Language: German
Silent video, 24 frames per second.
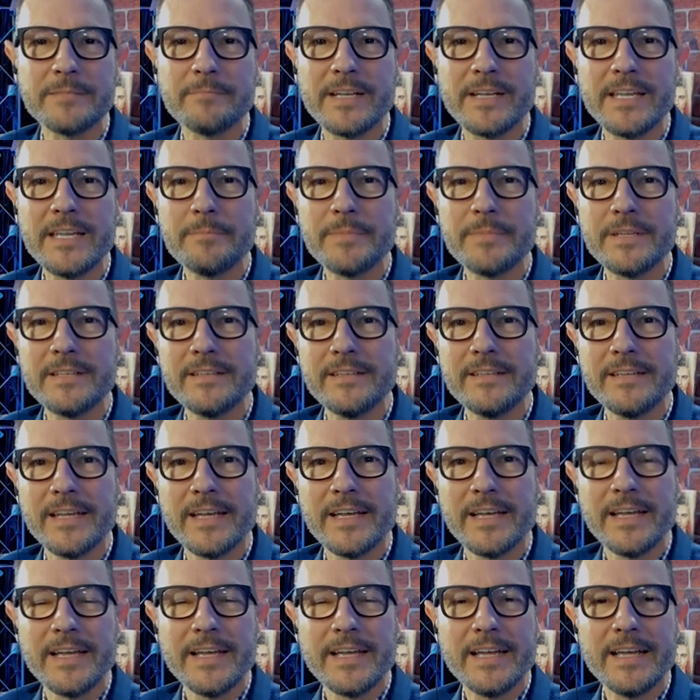dem Leben äh,
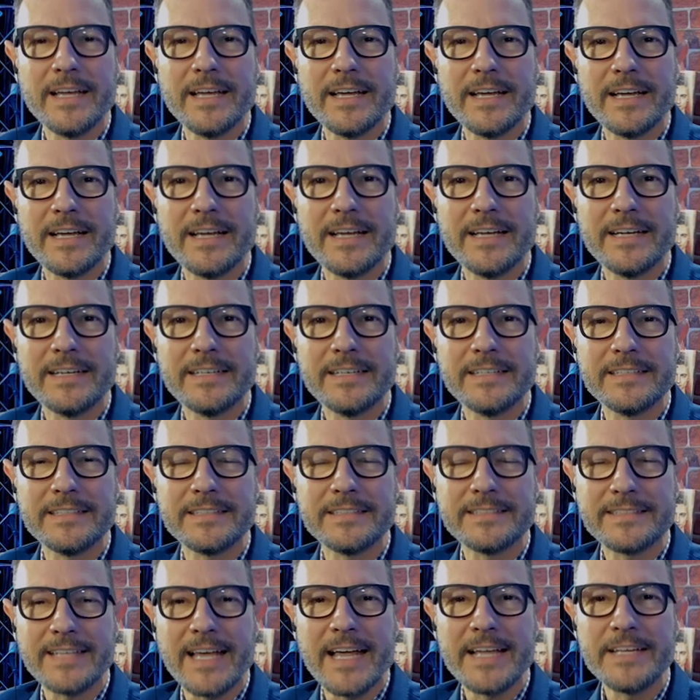
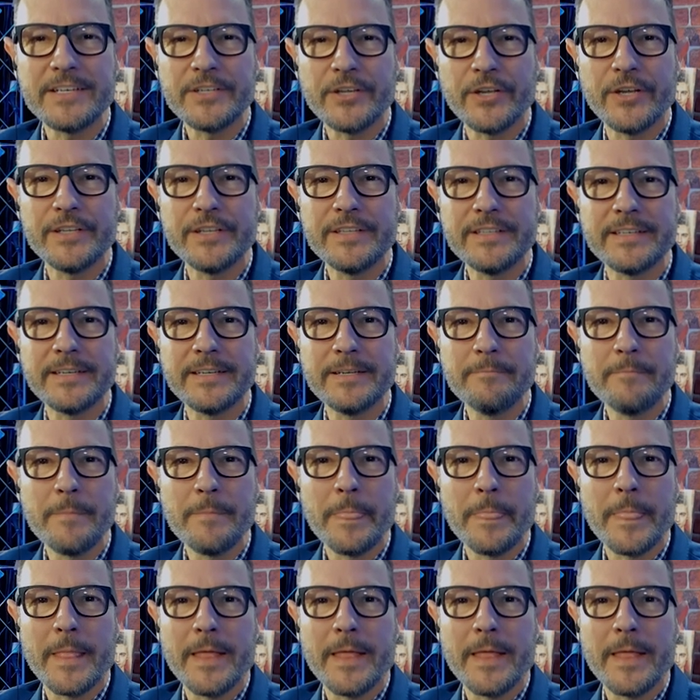äh, sein könnte.